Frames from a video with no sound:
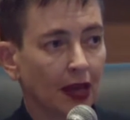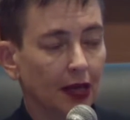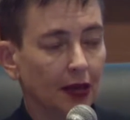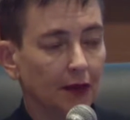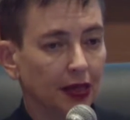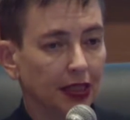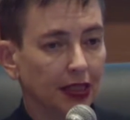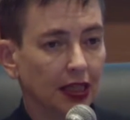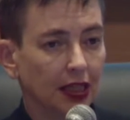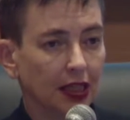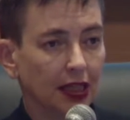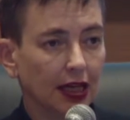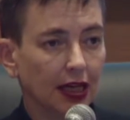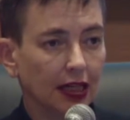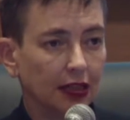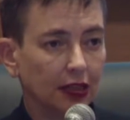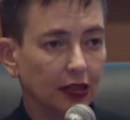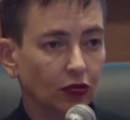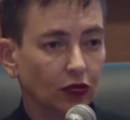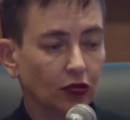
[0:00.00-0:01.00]
E mais que
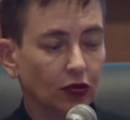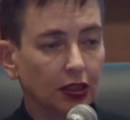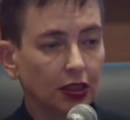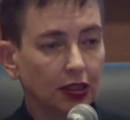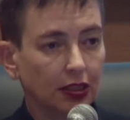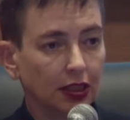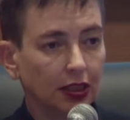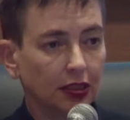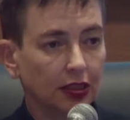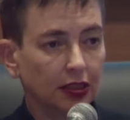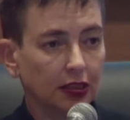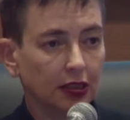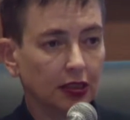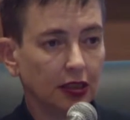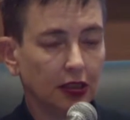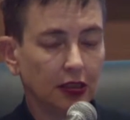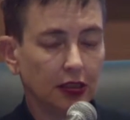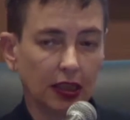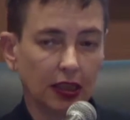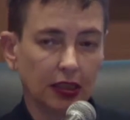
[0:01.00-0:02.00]
nada, todas essas
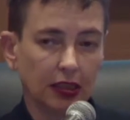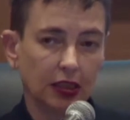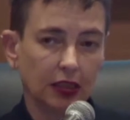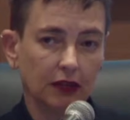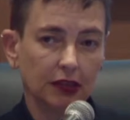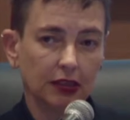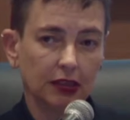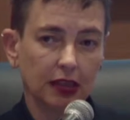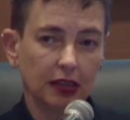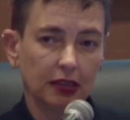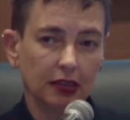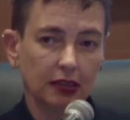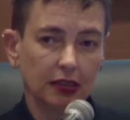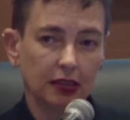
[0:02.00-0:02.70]
iniciativas elas,